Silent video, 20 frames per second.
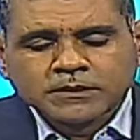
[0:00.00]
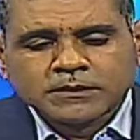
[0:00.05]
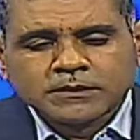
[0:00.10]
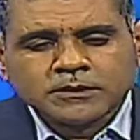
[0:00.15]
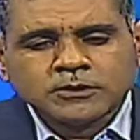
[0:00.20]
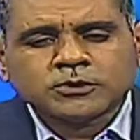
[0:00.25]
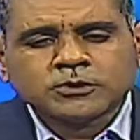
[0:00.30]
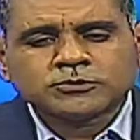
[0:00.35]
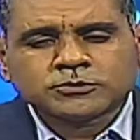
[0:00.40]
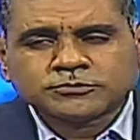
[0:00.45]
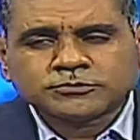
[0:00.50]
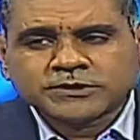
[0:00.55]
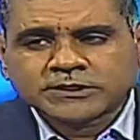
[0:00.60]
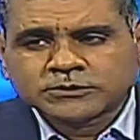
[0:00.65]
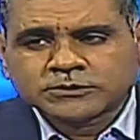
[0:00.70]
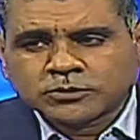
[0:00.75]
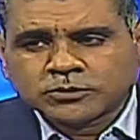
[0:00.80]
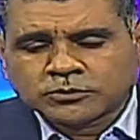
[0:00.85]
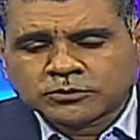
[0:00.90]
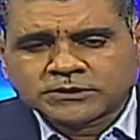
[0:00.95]
y otros
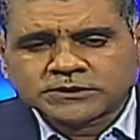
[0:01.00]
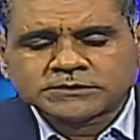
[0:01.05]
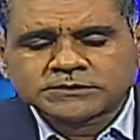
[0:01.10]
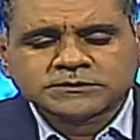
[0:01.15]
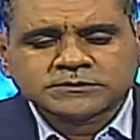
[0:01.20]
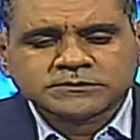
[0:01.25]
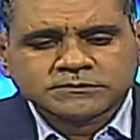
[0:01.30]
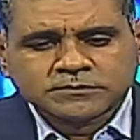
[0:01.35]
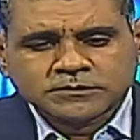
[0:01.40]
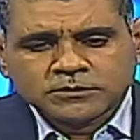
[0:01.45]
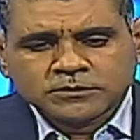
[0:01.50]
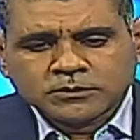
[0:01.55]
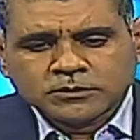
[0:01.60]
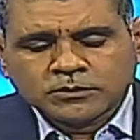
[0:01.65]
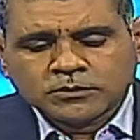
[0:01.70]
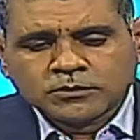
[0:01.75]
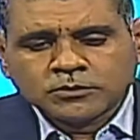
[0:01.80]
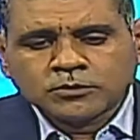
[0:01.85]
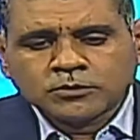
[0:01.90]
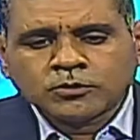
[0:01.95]
sectores
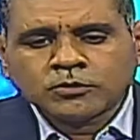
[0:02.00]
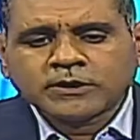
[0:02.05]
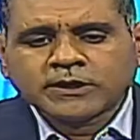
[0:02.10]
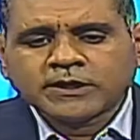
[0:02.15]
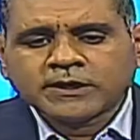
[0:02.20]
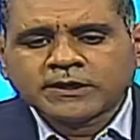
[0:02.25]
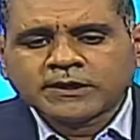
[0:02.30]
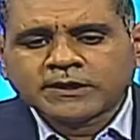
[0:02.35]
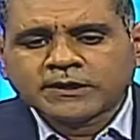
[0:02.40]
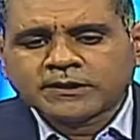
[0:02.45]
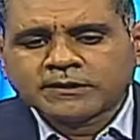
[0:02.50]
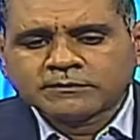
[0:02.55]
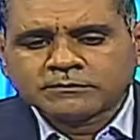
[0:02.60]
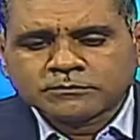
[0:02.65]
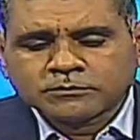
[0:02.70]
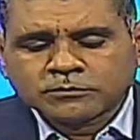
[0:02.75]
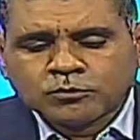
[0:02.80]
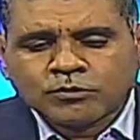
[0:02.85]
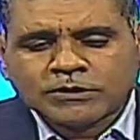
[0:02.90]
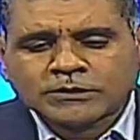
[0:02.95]
lo que
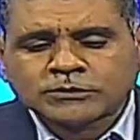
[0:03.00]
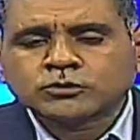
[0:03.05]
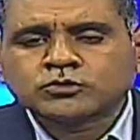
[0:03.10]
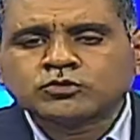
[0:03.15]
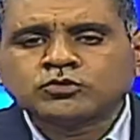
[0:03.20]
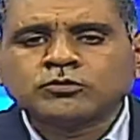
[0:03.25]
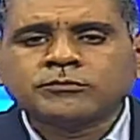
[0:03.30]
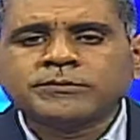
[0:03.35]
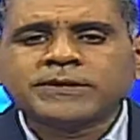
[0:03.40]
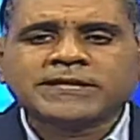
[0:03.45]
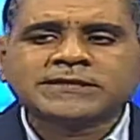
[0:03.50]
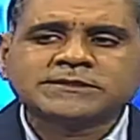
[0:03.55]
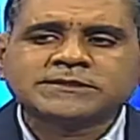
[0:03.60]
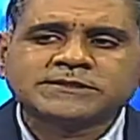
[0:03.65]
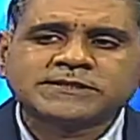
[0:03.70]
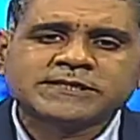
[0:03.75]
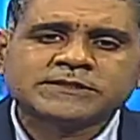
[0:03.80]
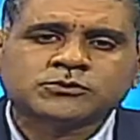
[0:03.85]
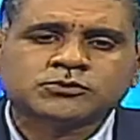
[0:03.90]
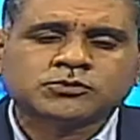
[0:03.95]
cuando tuve
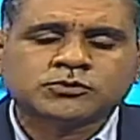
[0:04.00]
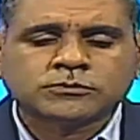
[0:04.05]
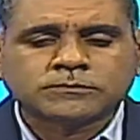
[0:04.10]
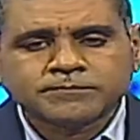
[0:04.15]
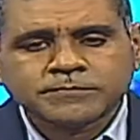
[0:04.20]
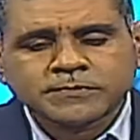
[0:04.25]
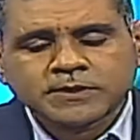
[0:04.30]
acceso